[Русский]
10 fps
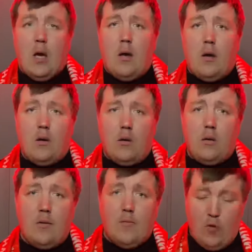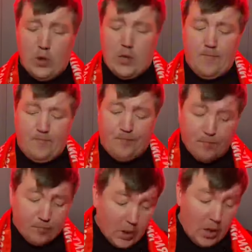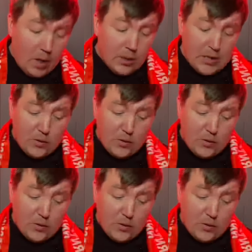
Вот. Даже